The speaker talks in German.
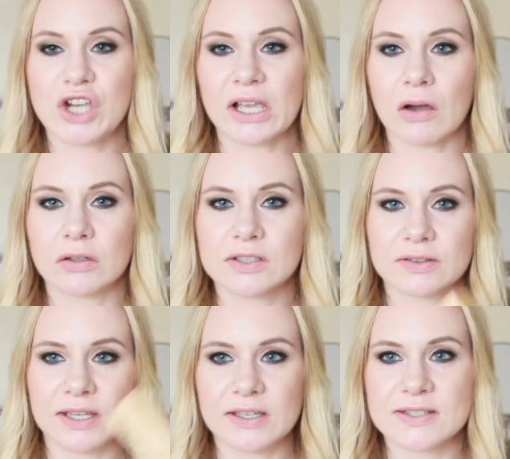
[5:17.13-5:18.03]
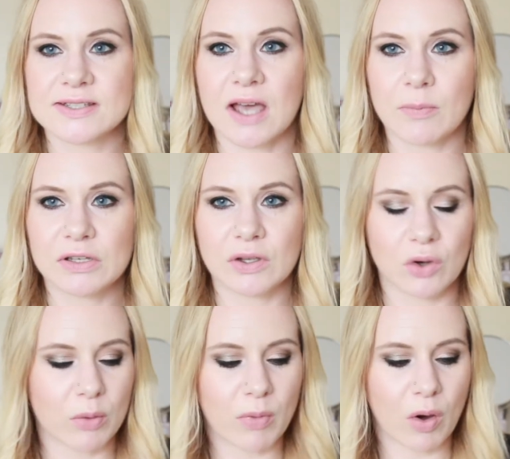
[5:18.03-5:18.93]
Checkout-Dingens da
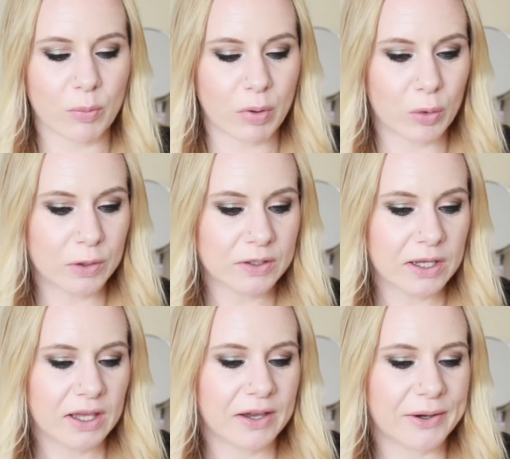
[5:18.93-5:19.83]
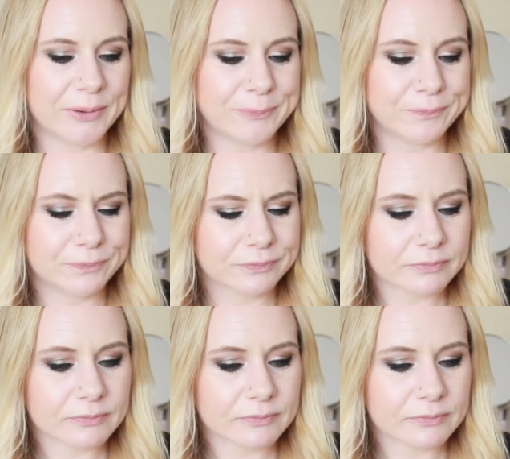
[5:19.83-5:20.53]
mitgenommen, auch blöd. Ähm,